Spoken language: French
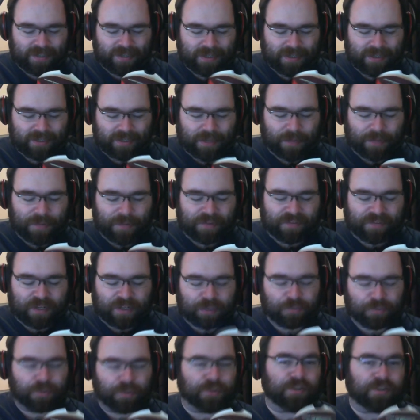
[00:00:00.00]
Quand maintenant
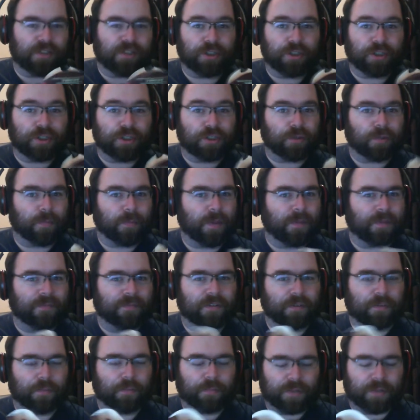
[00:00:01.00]
je me suis dit, j'ai sûrement
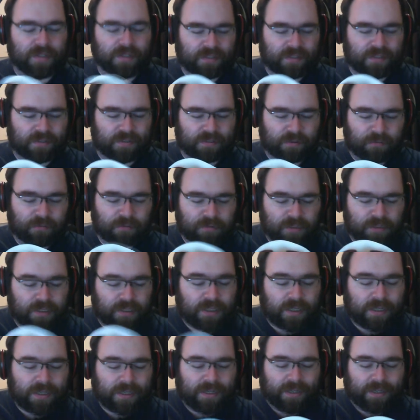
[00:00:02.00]
fait une bonne décision.
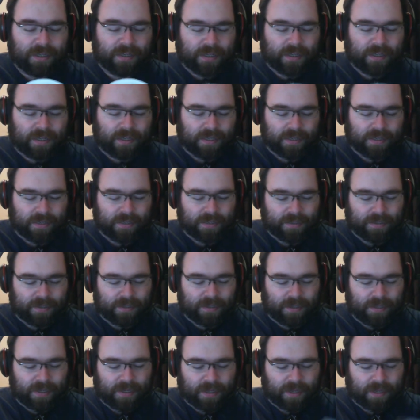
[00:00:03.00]

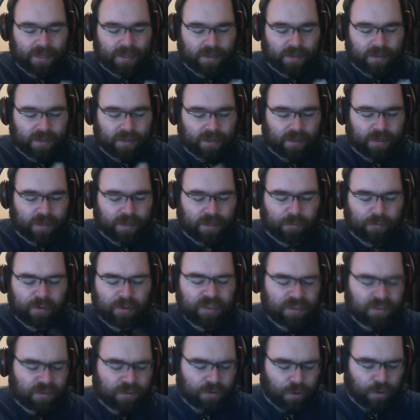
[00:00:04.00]
Et euh, quoi
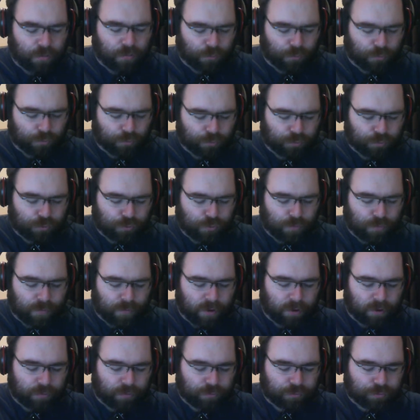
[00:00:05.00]
qui est un peu coûteux,
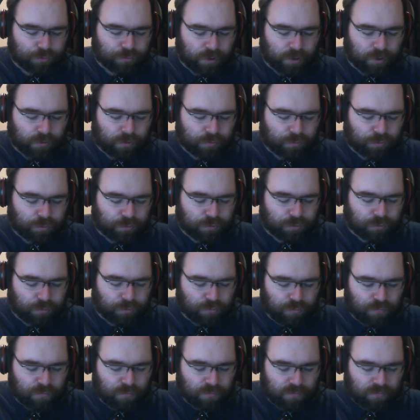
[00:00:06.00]
euh,
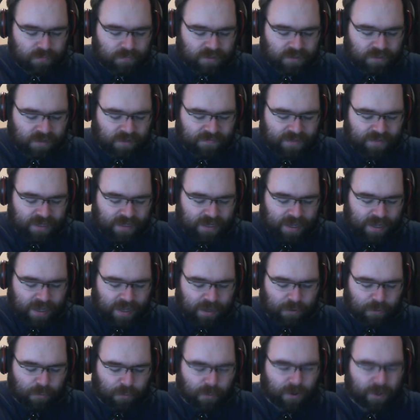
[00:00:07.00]
revient à
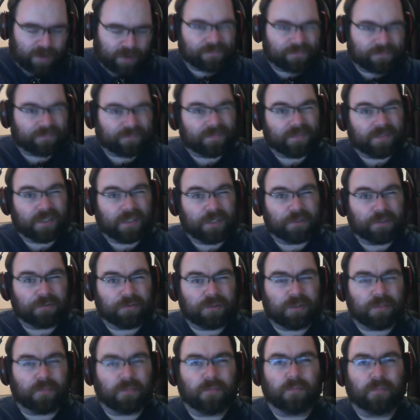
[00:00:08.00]
quoi Quelque chose
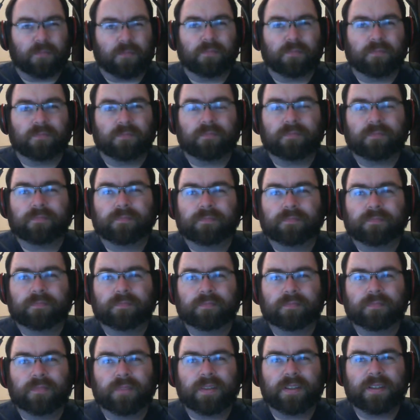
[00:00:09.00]
comme
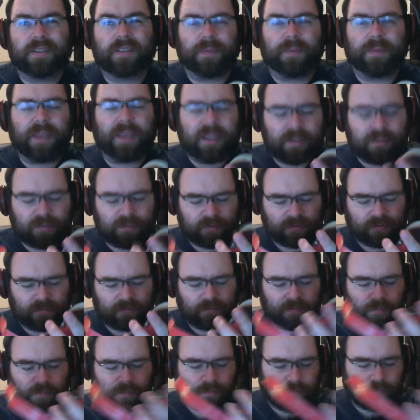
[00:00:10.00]
7 pièces,
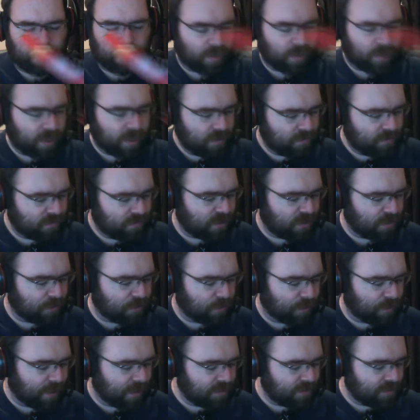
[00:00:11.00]
à peu près,
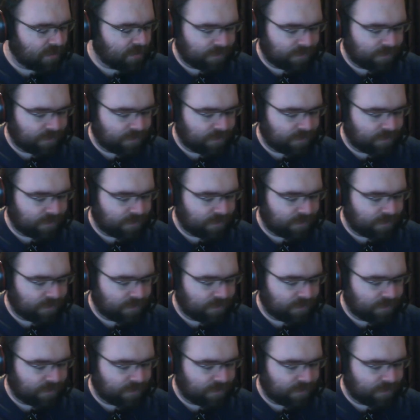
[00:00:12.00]
7-8